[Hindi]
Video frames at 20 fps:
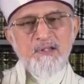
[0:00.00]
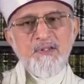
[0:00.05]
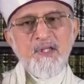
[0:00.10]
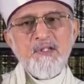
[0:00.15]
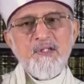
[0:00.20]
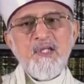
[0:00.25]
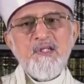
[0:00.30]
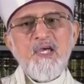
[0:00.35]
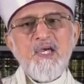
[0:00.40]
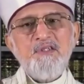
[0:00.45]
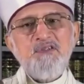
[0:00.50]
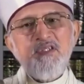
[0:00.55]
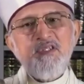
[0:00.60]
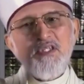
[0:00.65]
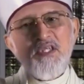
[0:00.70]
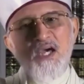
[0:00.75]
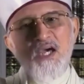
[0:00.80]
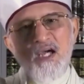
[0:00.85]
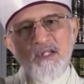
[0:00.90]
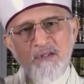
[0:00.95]
कहते हैं कि
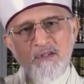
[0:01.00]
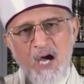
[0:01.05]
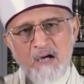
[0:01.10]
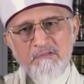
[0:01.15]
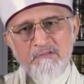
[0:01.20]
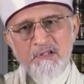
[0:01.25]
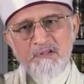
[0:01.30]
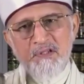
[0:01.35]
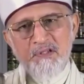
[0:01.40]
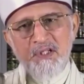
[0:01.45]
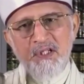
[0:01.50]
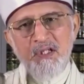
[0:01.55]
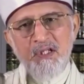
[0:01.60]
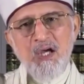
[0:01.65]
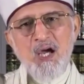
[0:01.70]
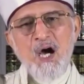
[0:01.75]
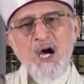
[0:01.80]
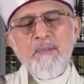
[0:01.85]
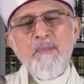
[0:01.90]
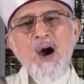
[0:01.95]
किसी के यहाँ दावत थी
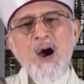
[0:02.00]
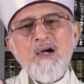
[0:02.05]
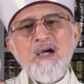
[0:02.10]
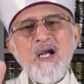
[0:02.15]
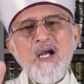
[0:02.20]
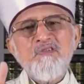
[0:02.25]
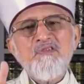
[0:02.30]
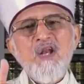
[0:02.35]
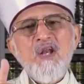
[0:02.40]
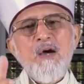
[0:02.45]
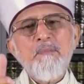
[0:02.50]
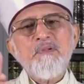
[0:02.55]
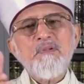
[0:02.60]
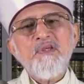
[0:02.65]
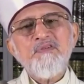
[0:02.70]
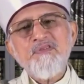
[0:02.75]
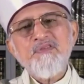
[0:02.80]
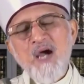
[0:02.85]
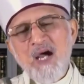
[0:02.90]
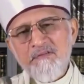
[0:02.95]
हम इस्लाम
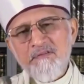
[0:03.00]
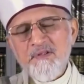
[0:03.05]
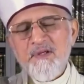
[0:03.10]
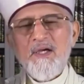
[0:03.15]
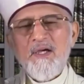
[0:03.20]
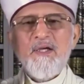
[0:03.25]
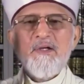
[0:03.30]
के साथ